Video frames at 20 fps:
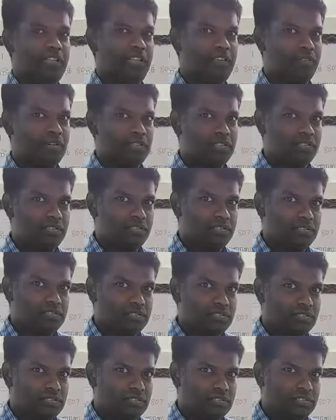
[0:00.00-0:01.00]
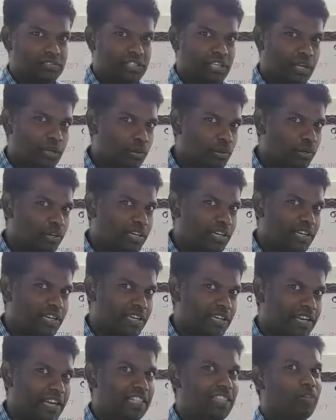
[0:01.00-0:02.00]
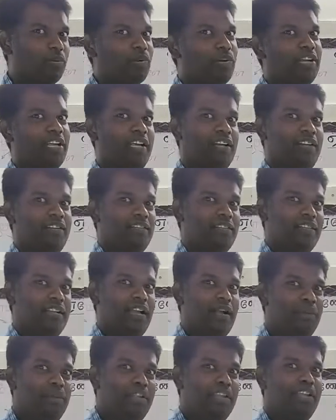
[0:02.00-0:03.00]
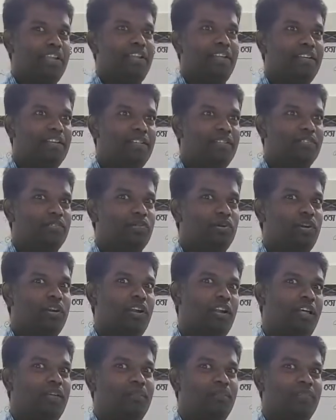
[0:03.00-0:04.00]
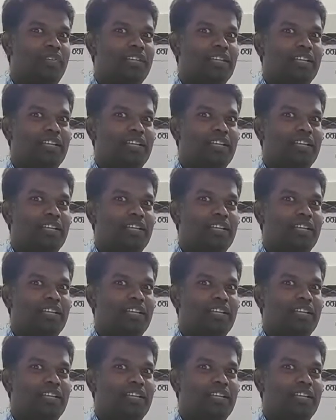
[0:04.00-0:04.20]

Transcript: தேவன் ஏனோக்க எடுத்துக்கொண்டார் அப்படின்னு சொல்லலாம்